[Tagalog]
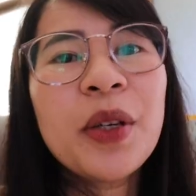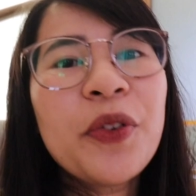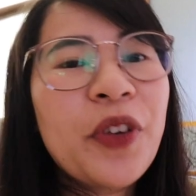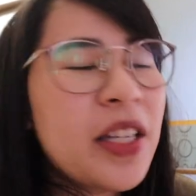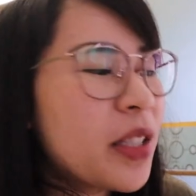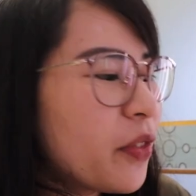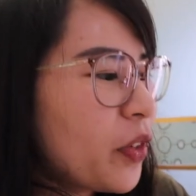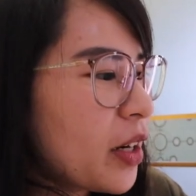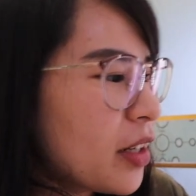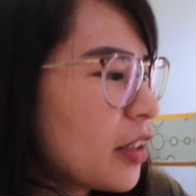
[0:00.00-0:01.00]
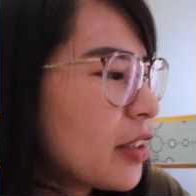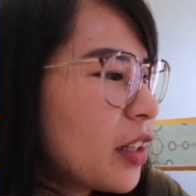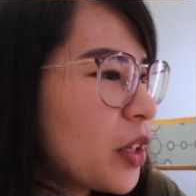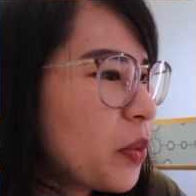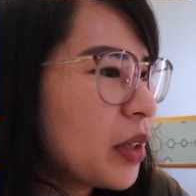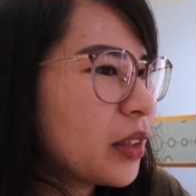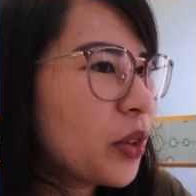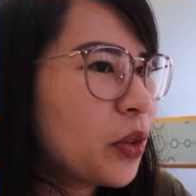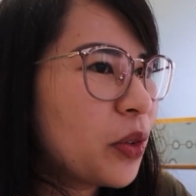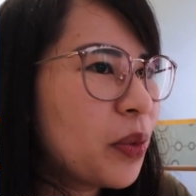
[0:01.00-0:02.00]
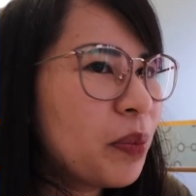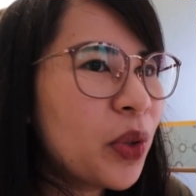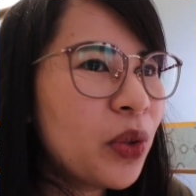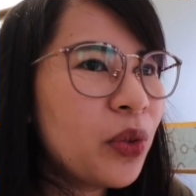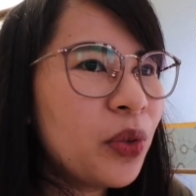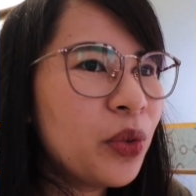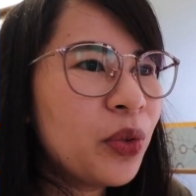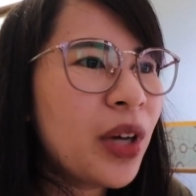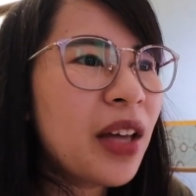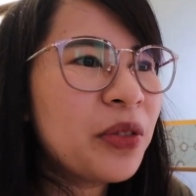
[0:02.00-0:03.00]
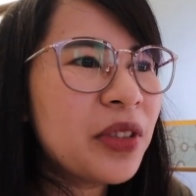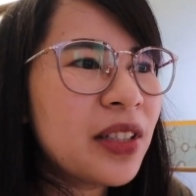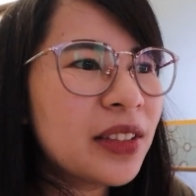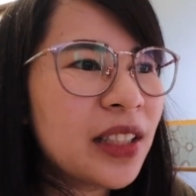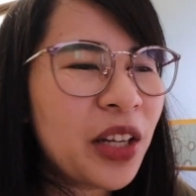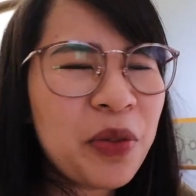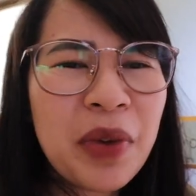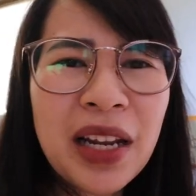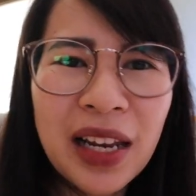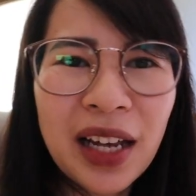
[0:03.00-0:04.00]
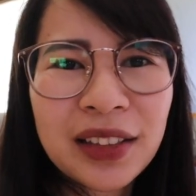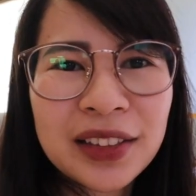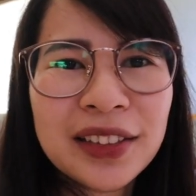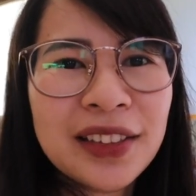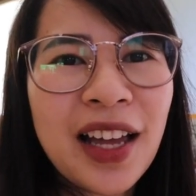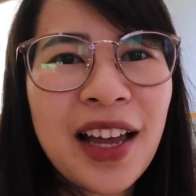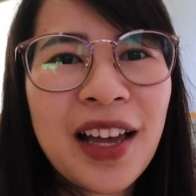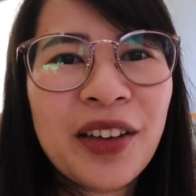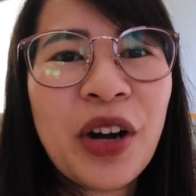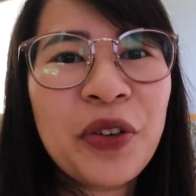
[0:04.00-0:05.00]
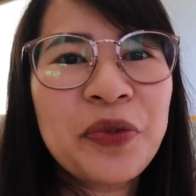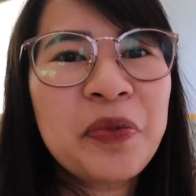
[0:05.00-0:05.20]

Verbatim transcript: Pero friends, in fairness sa dalawang to, puro gano'n na lang sila. Yung malalakas na rough